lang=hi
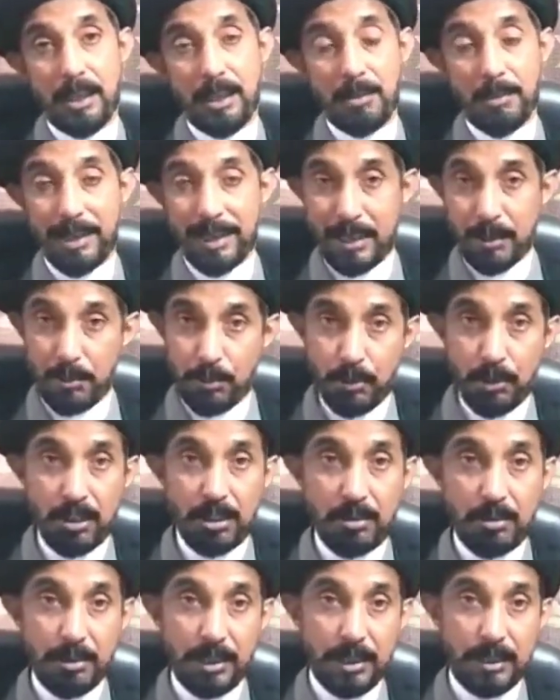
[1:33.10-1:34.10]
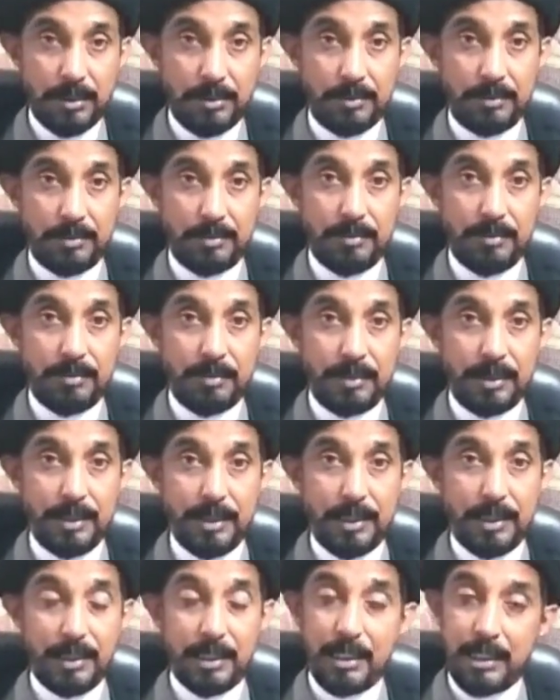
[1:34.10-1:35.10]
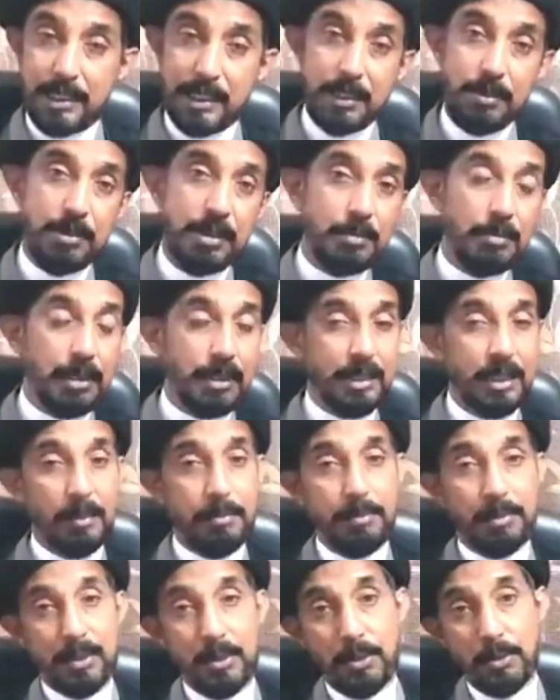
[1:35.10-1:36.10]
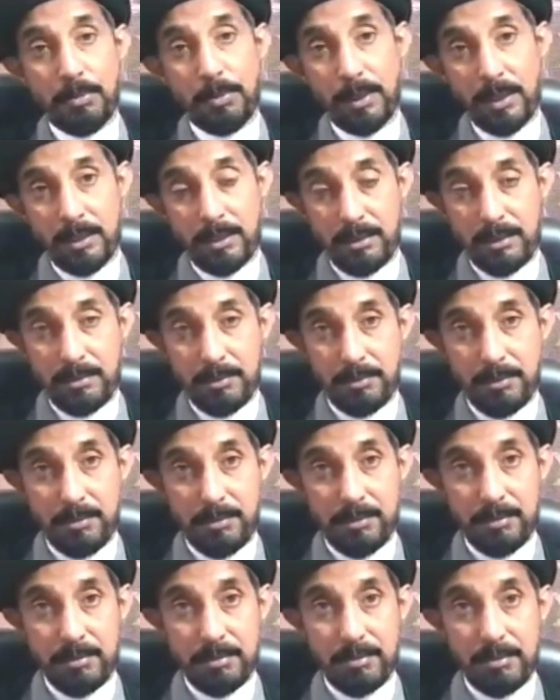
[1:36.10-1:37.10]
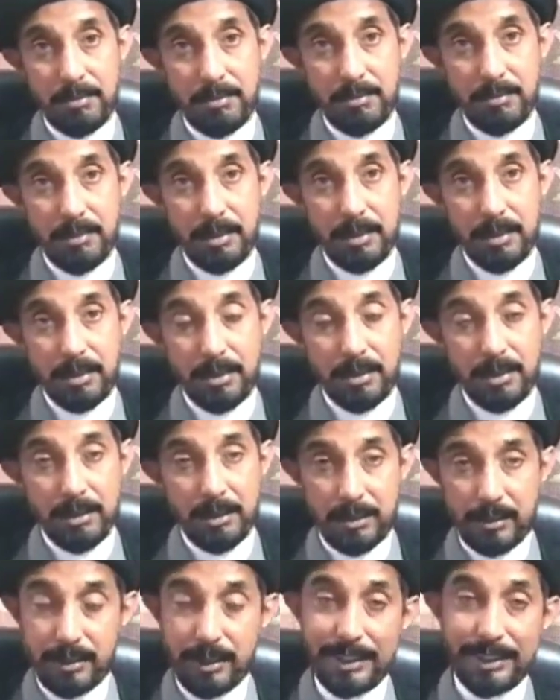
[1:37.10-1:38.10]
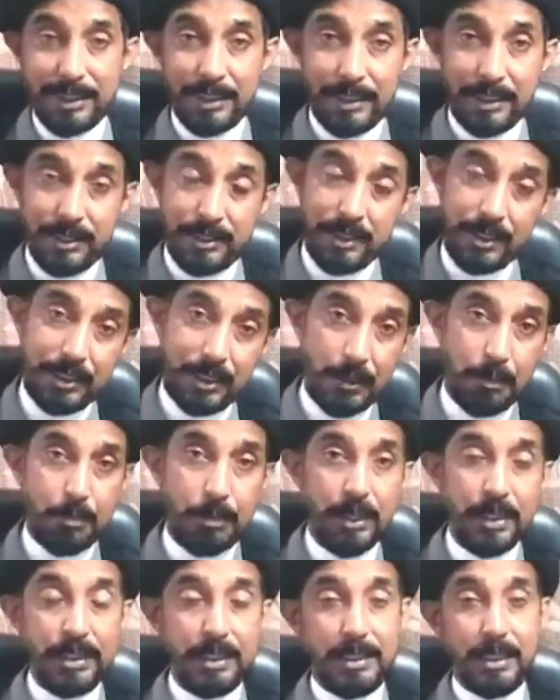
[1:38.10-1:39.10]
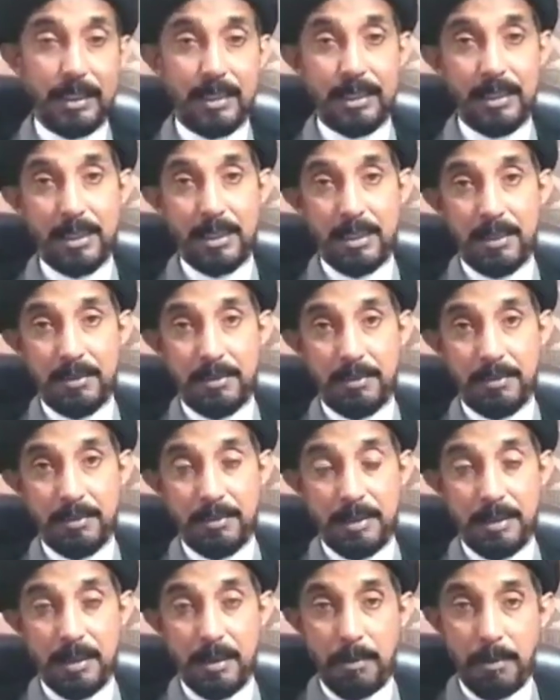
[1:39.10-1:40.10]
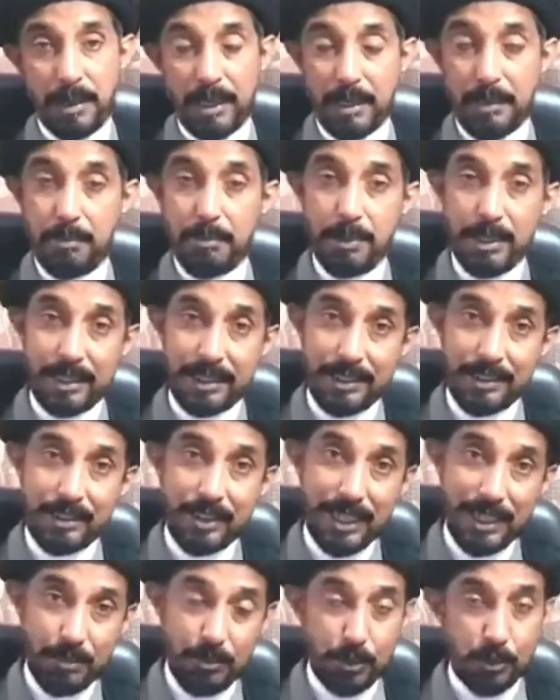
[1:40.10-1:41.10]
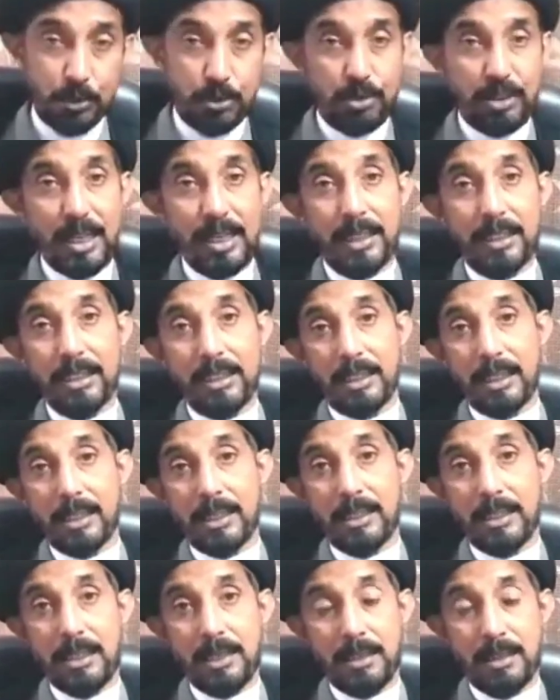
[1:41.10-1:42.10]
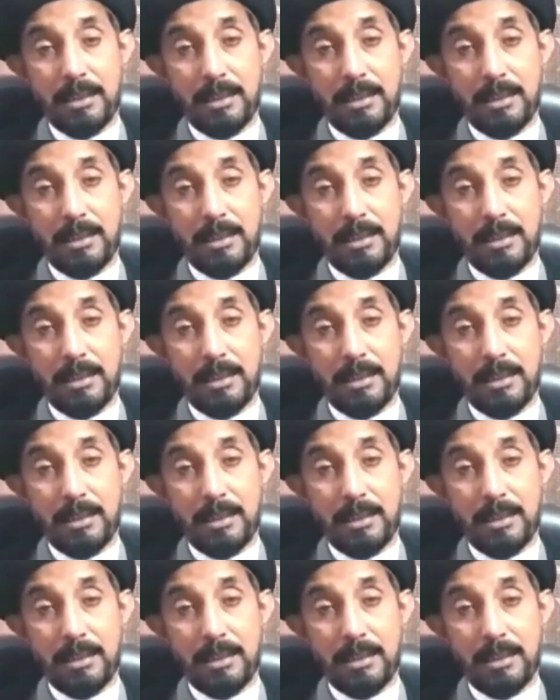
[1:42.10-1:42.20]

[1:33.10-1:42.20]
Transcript: हमारे मुल्क में किसी भी मज़हब के ऊपर इस तरीके से टिप्पणी करना पैगंबर की शान में गुस्ताखी करना